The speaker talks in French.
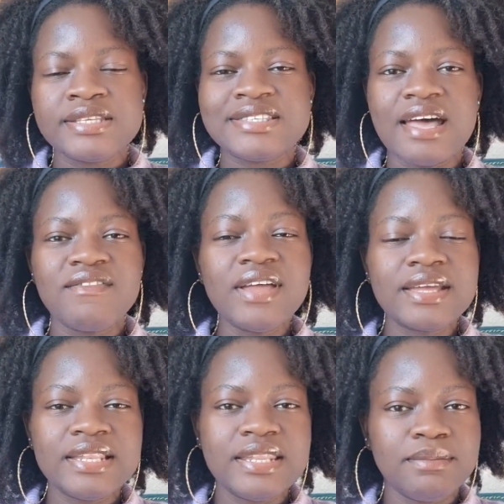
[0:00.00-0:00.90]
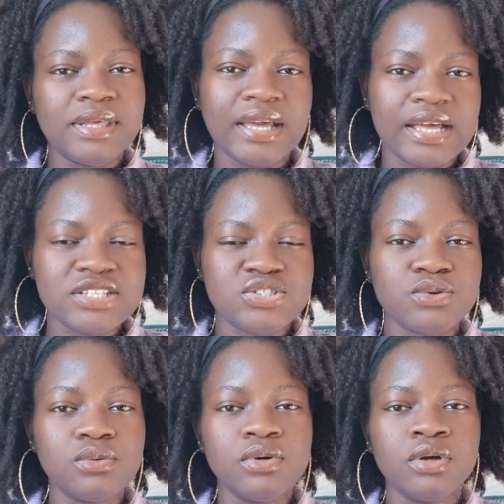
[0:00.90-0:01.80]
c'est avec
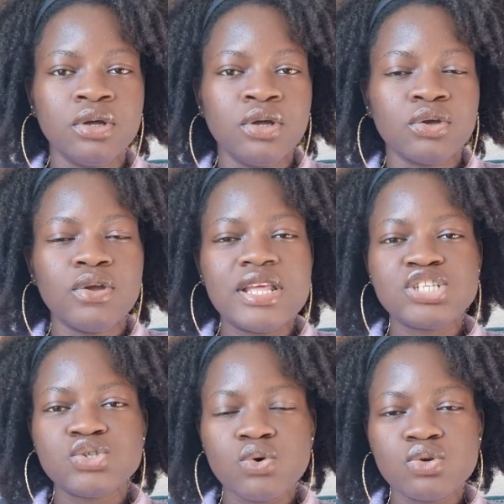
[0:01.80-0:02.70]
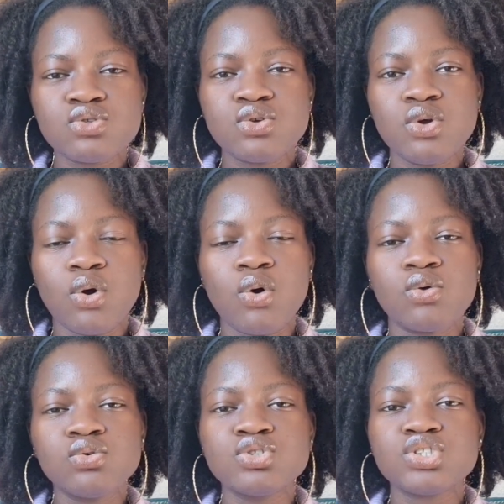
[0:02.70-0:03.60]
l'immigration que les choses
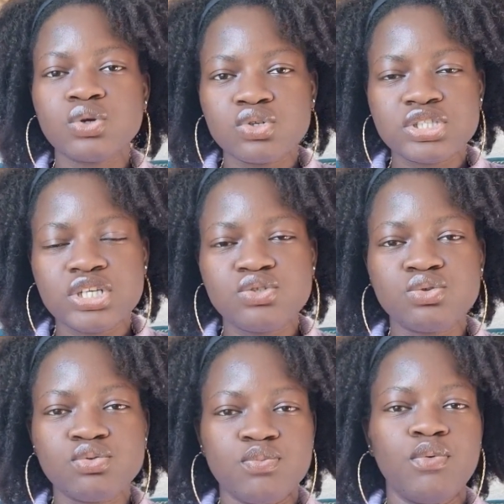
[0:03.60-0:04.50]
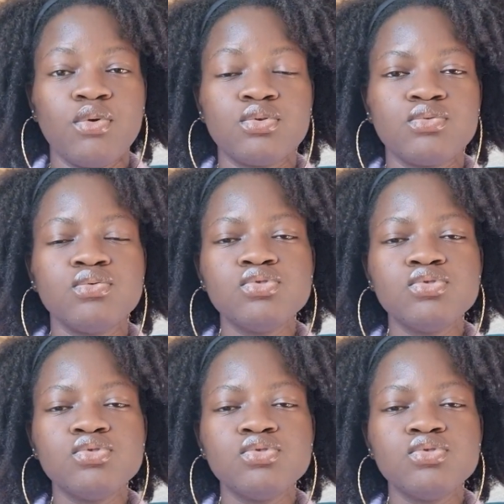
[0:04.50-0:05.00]
ont changé du tout pour le tout,